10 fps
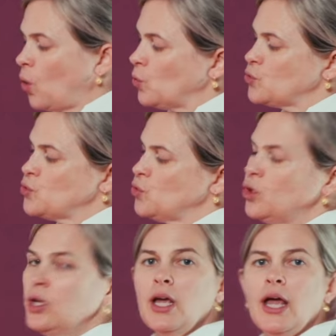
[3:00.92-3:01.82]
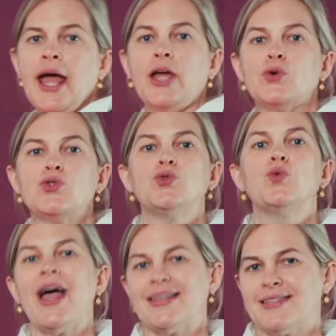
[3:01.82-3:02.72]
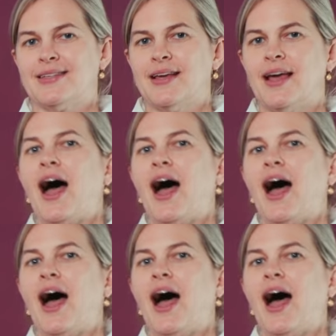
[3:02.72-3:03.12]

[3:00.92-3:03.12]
au sud et au sud-ouest,